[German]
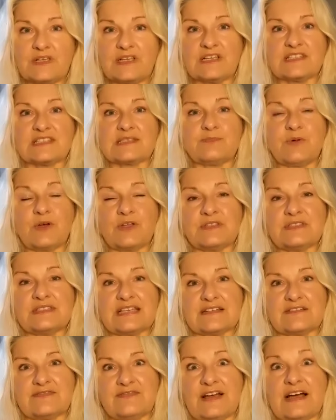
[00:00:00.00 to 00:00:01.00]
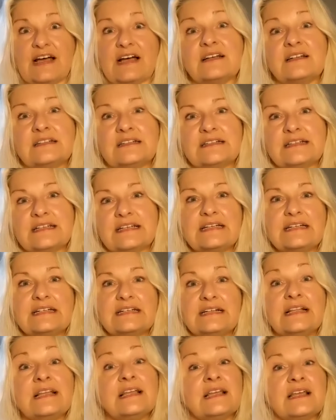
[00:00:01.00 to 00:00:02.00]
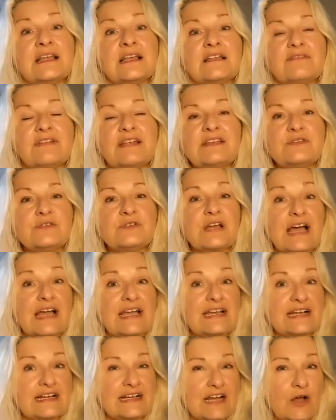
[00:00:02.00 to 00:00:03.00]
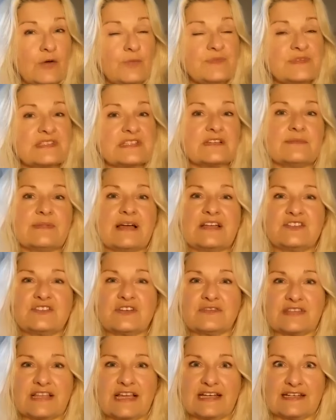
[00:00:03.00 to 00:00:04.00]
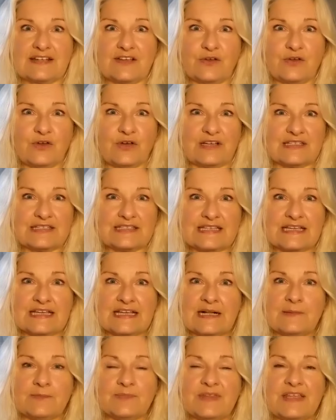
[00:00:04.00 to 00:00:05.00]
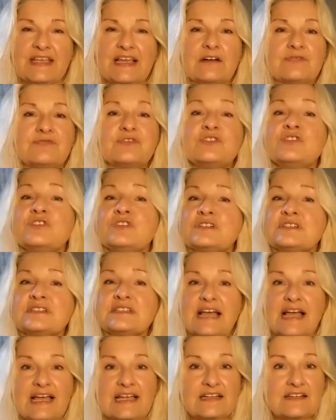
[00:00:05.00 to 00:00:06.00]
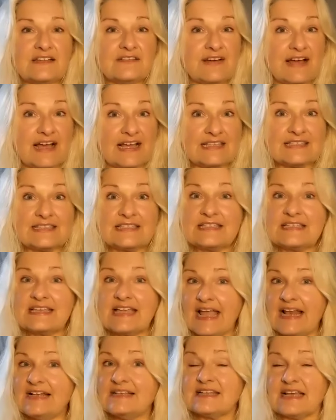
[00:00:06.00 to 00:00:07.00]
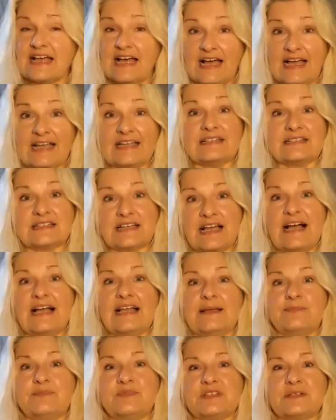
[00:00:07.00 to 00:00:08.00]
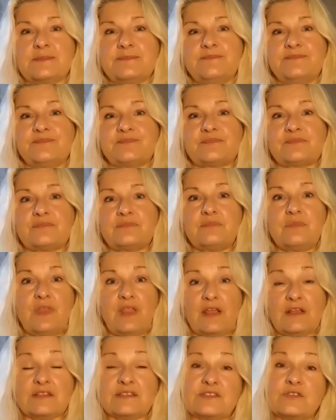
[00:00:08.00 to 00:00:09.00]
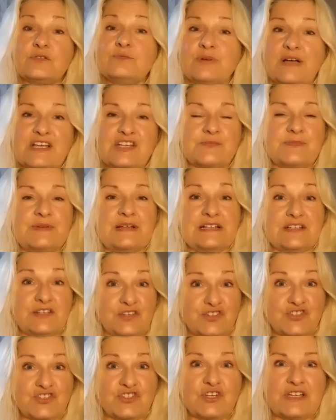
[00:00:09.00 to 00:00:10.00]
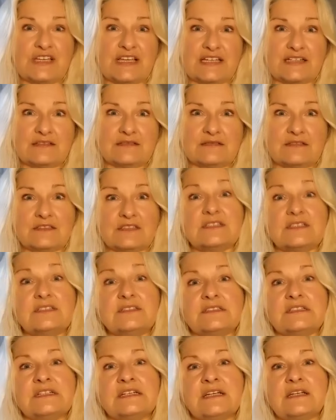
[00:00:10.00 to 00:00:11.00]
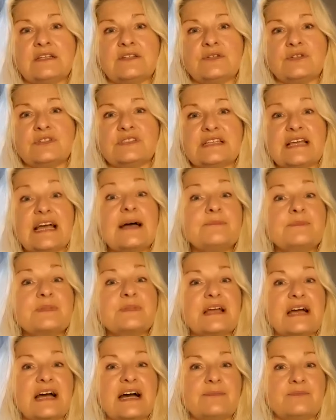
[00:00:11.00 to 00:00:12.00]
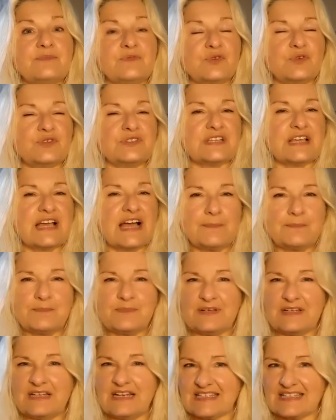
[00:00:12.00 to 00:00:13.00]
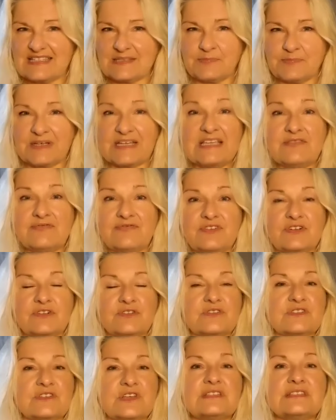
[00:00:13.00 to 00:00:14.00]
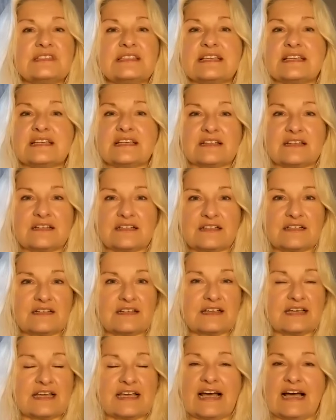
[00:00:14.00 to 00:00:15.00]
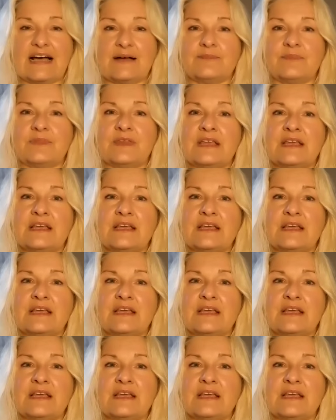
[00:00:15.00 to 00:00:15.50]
gesponsert war. Ja? Wenn du keiner Glaubensgemeinschaft angehörst, die auf irgendeine Weise Geld eintreibt, zum Beispiel durch Steuern, ja? durch Abgaben, durch Ablassbriefe und sonstigen Kram,